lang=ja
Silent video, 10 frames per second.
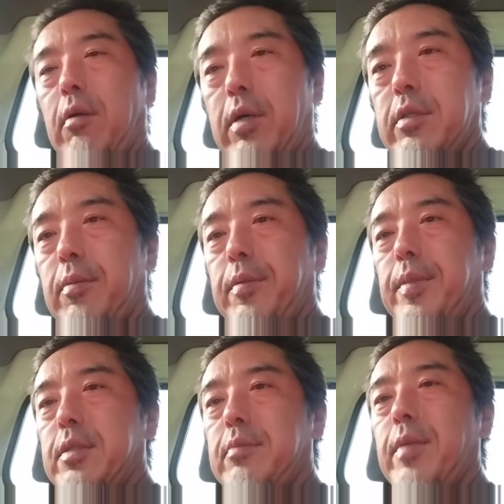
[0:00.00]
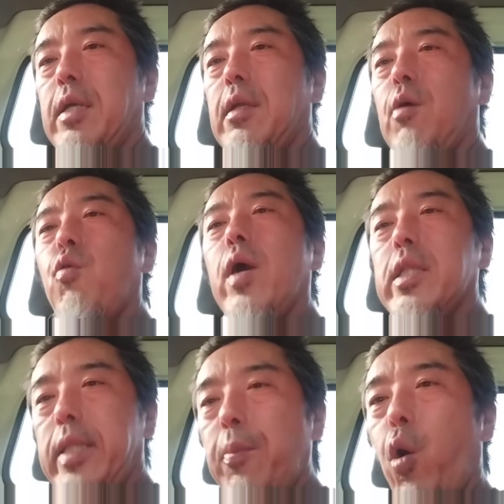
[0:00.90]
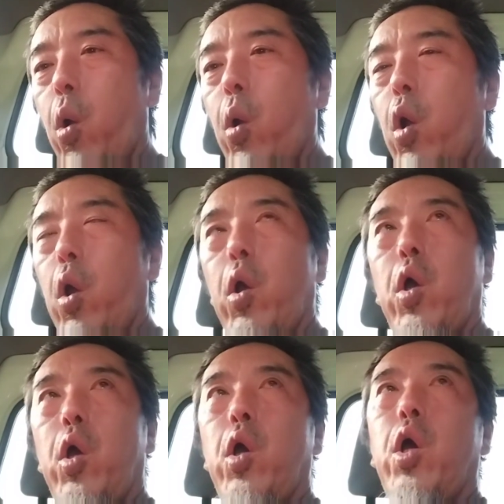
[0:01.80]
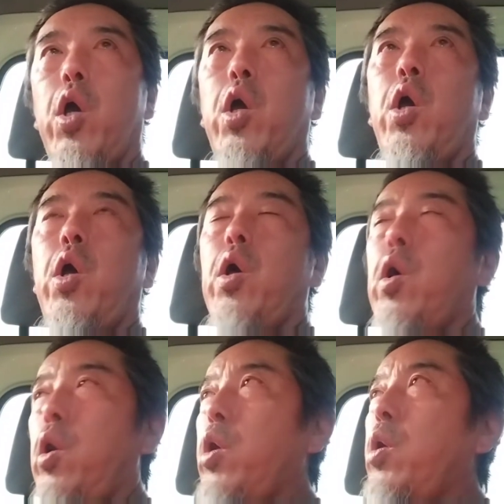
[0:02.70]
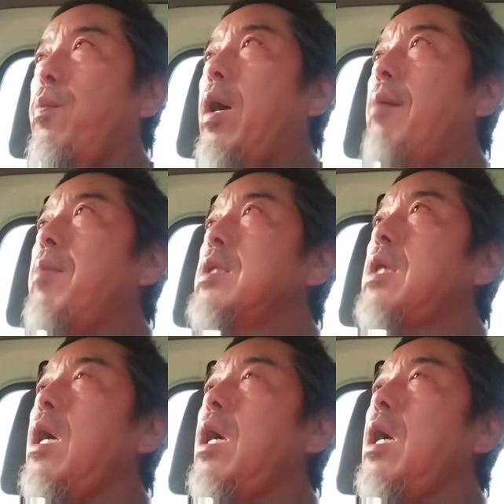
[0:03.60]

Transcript: と思います。メガネが壊れても。うん。まあ、あんまり高い